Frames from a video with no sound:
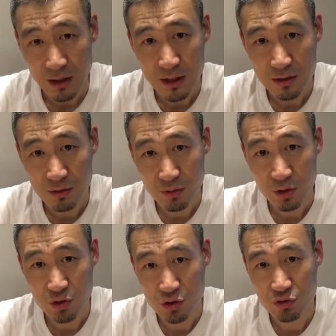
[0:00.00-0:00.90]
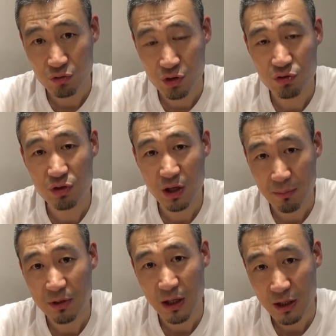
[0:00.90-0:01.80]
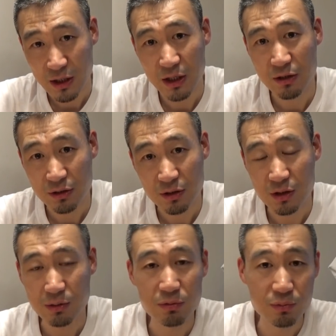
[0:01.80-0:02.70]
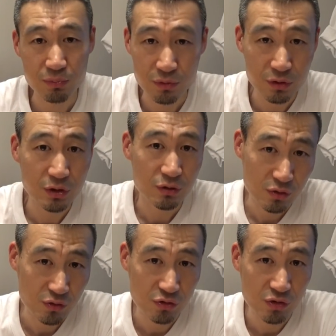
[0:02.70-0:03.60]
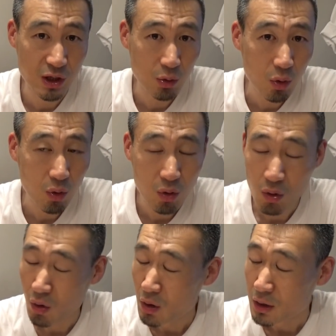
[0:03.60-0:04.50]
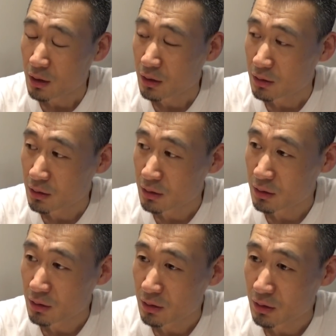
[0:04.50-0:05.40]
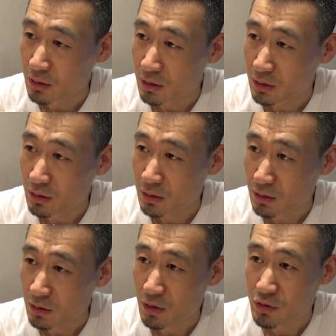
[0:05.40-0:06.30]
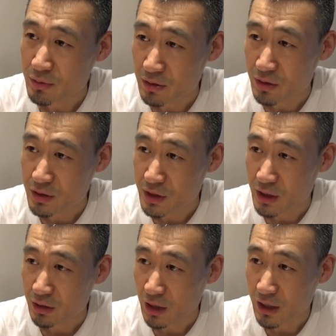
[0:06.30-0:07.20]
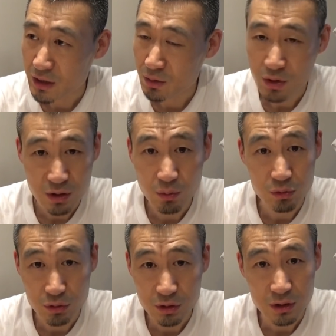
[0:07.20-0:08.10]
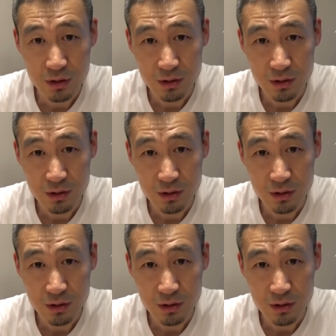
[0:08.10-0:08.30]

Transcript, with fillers: 타이를 꽤 귀중, 귀중히 합니다. 얘네들한테 일본 분들은 귀중히 하고 그 그런 의미에서 이제 타이 요리를 오늘은